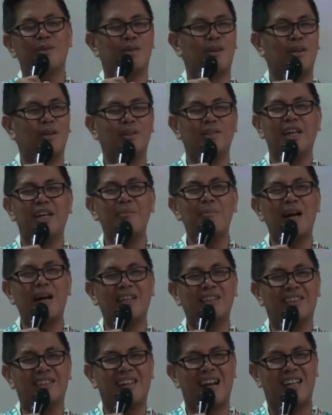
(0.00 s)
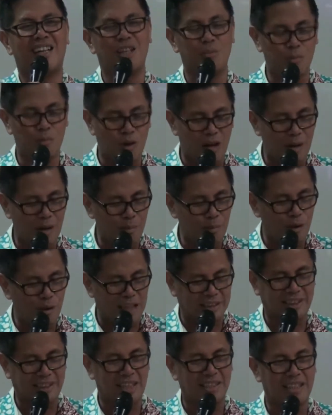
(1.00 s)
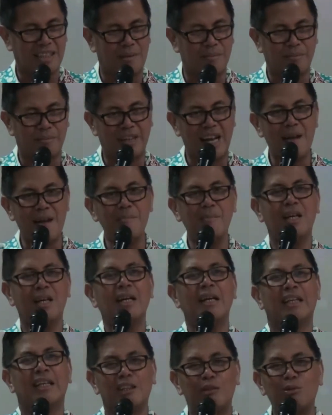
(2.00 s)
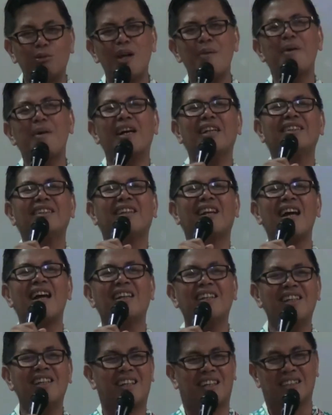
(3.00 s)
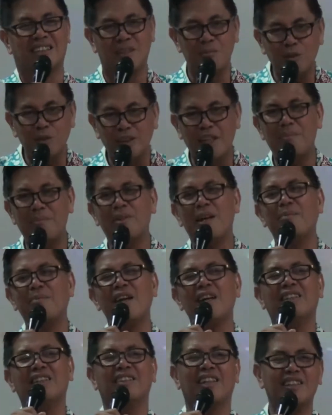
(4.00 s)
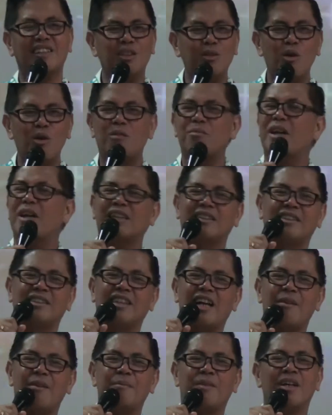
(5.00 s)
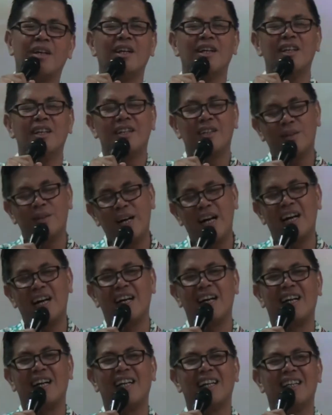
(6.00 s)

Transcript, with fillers: Kalau saya makan terakhir buka puasa jam 6, itulah makan terakhir. Ketemu jam 6 lagi jadi 12 jam. Wah,